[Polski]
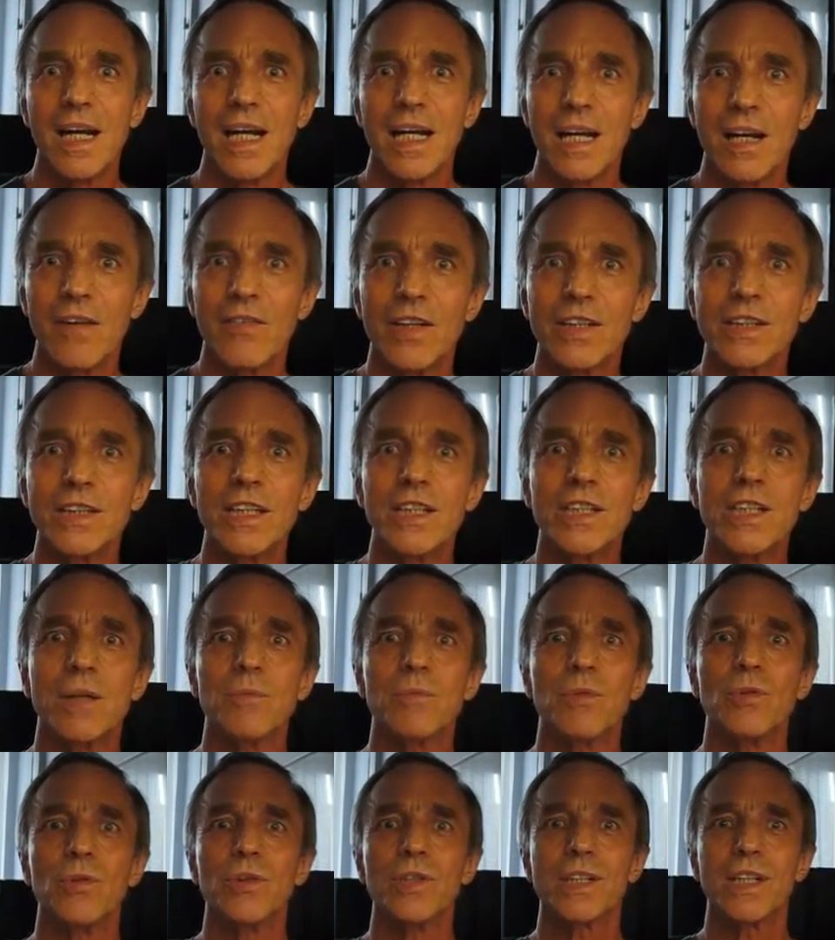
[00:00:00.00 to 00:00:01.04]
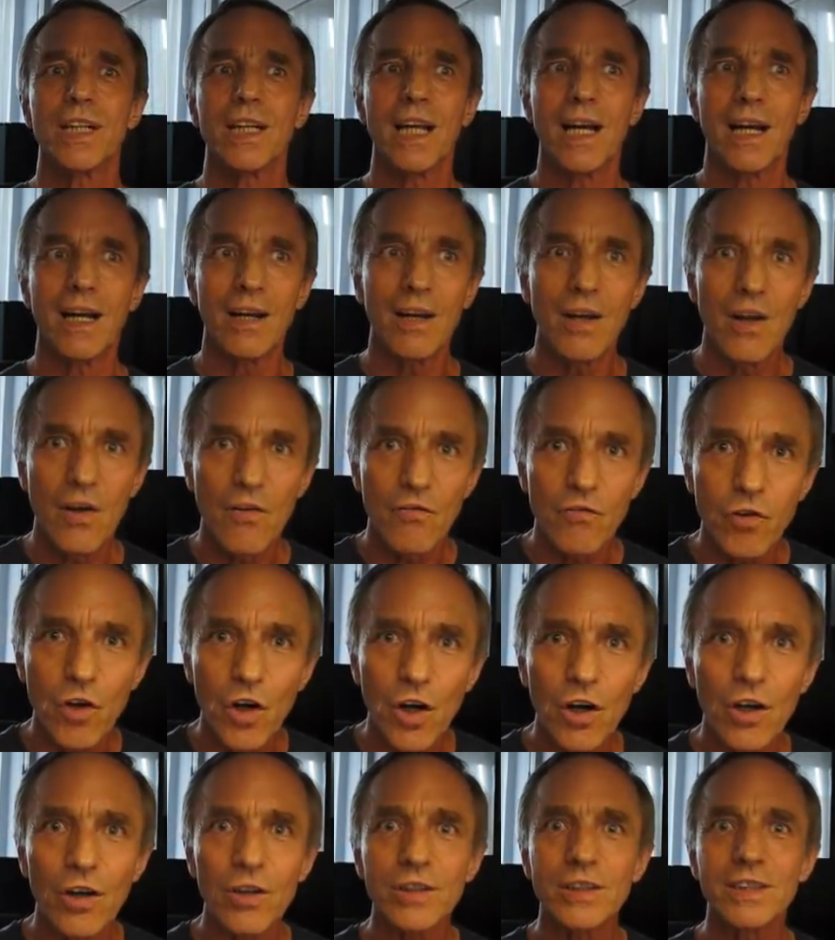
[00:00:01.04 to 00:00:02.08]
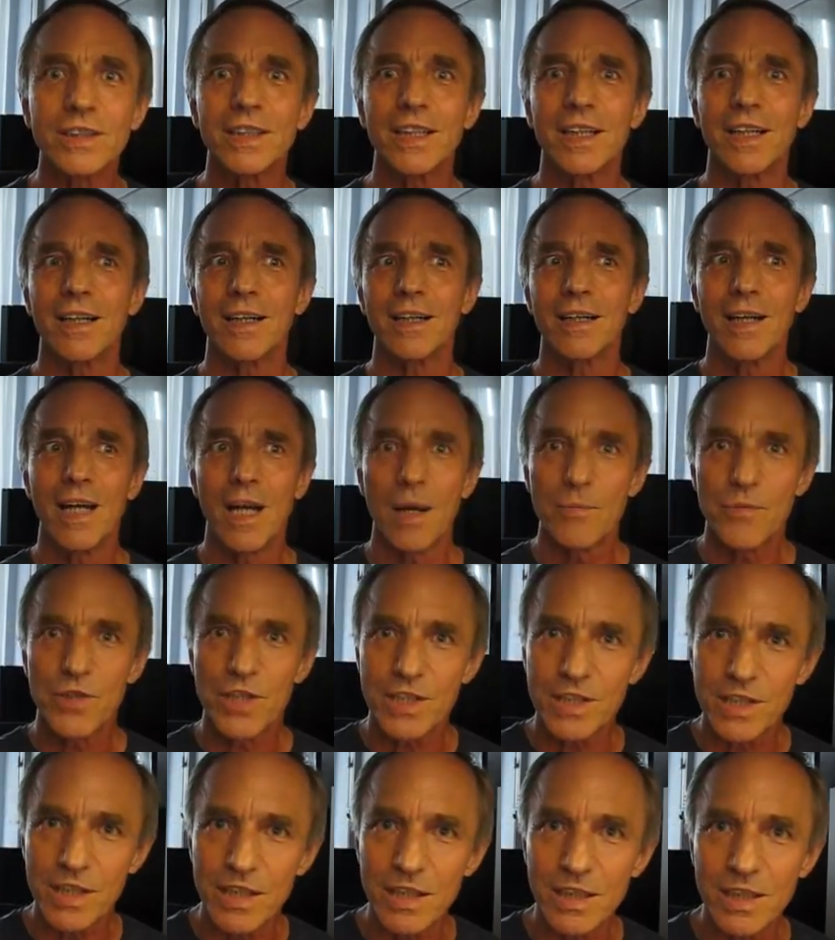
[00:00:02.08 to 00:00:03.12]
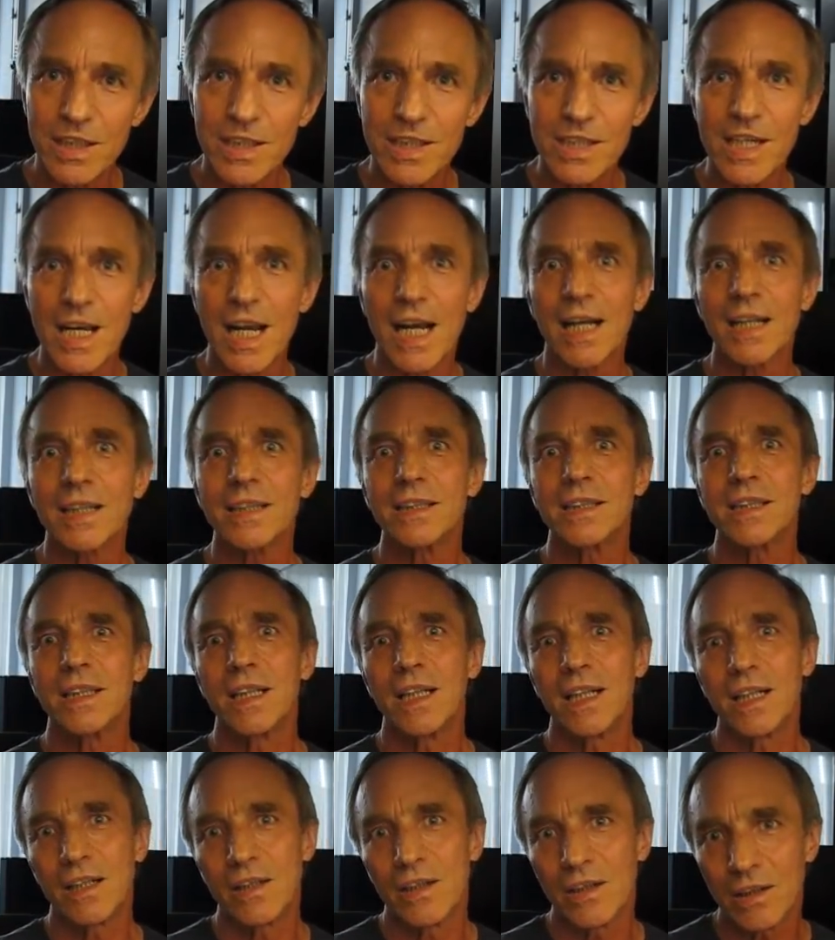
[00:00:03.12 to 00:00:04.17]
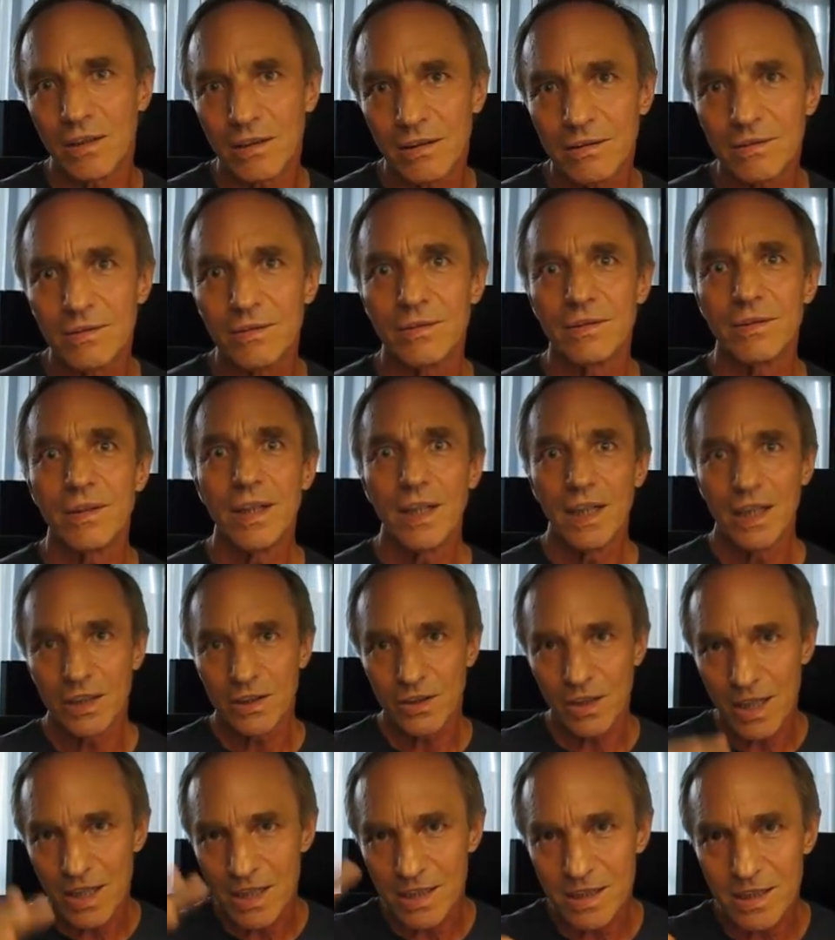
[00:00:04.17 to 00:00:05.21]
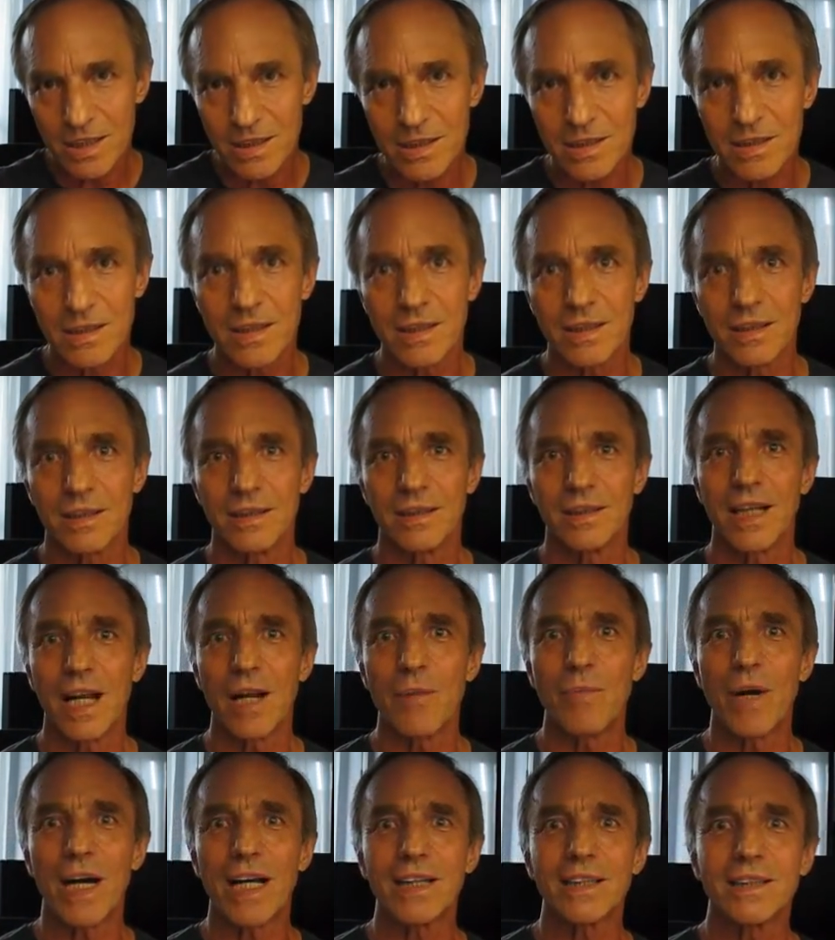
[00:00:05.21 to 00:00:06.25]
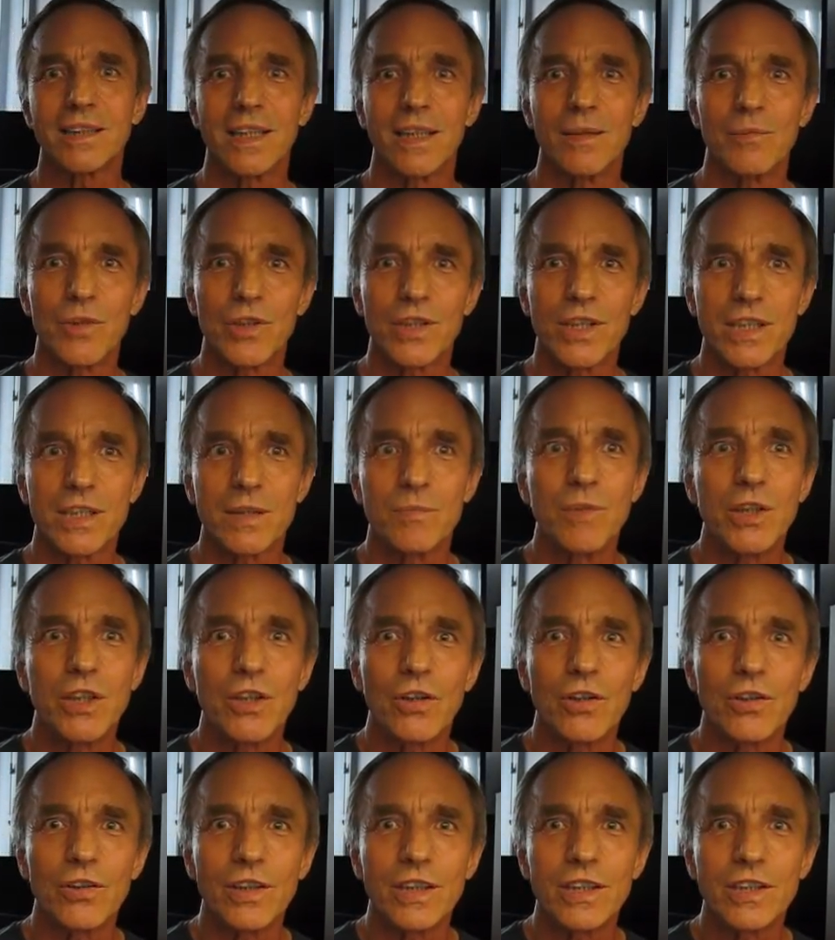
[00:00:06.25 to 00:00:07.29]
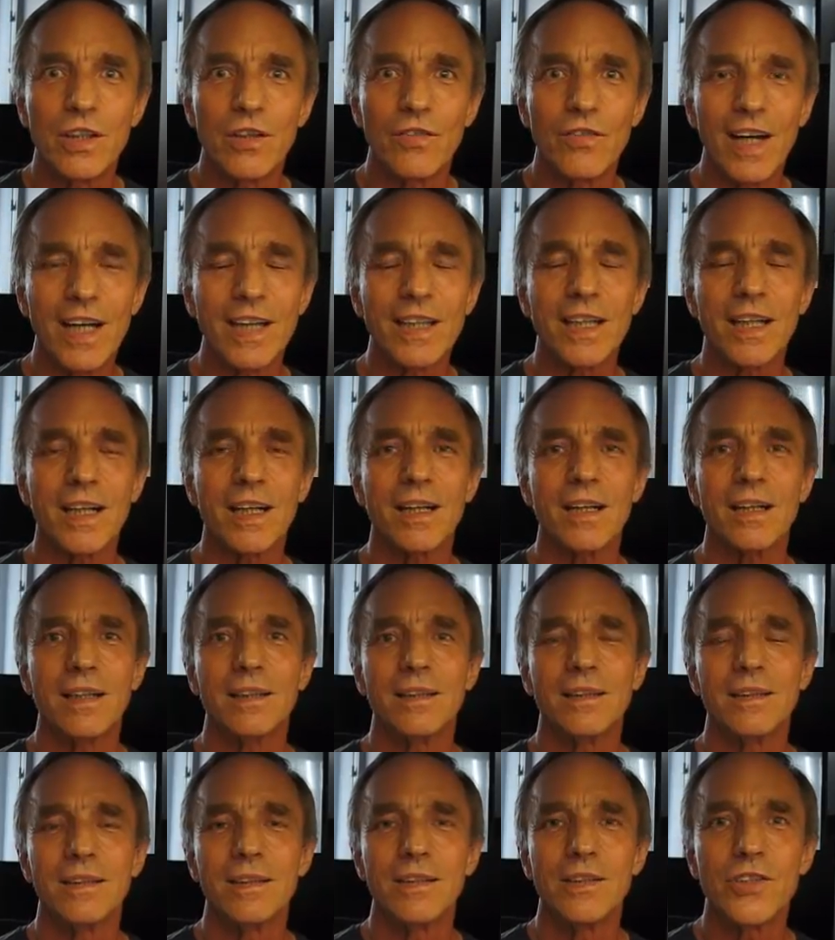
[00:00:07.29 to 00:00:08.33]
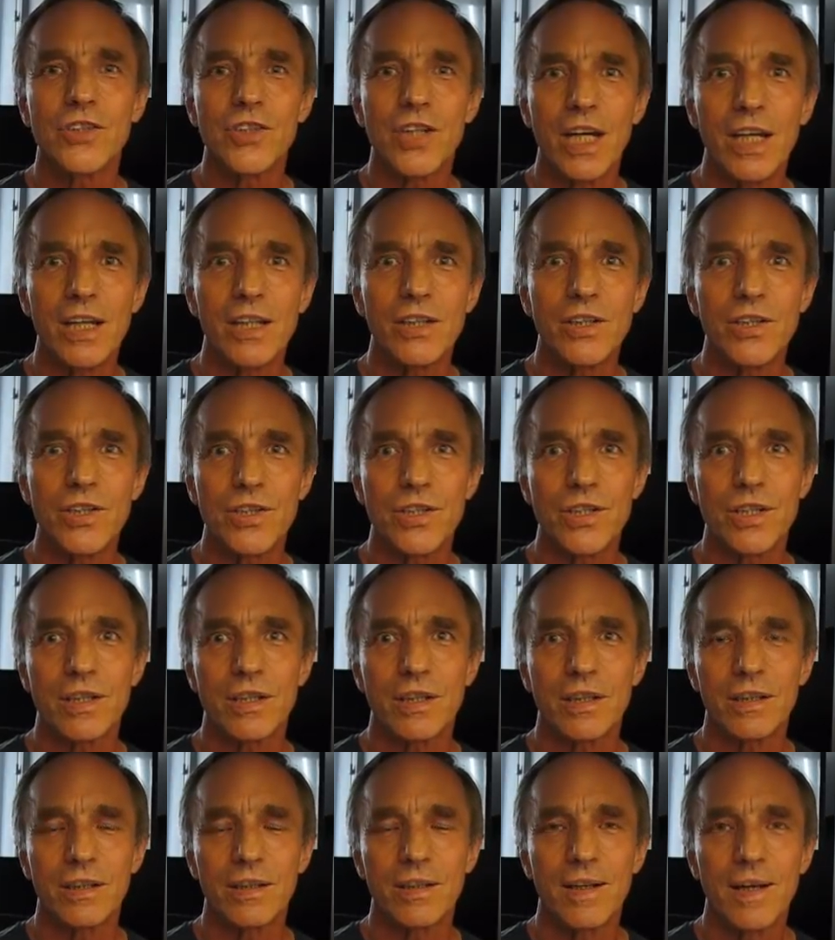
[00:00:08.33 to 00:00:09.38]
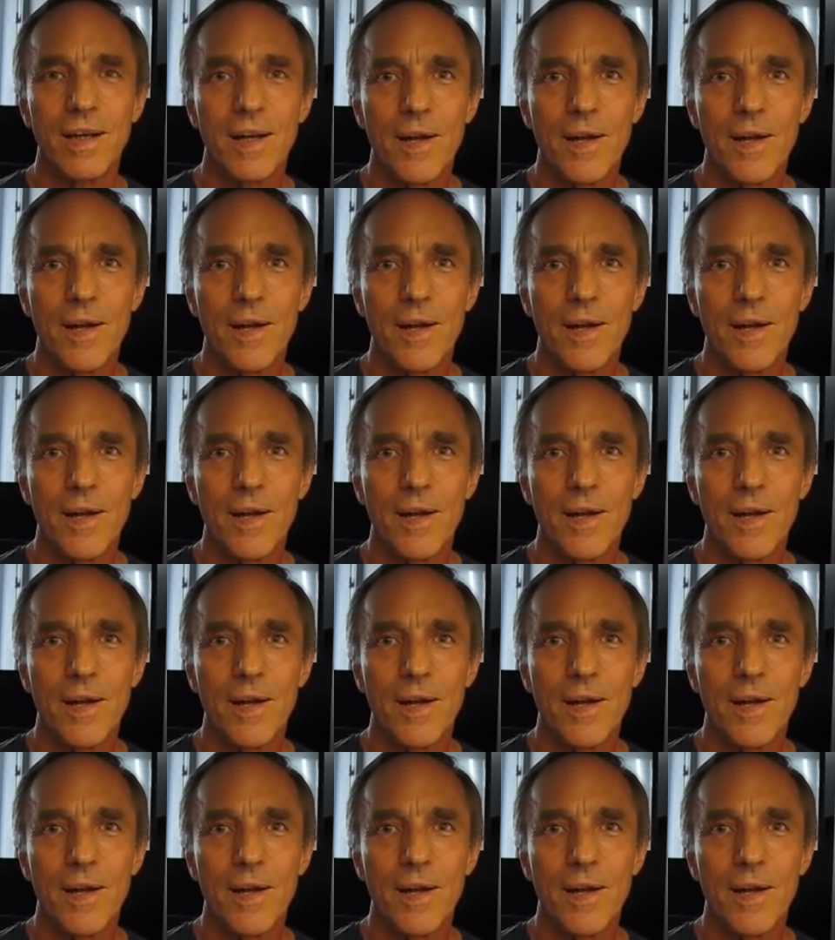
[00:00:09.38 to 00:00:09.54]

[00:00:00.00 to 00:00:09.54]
Najważniejsze było, że ja wchodzę przez inicjację, no, to jest y, najbardziej może zmitologizowana y, część y,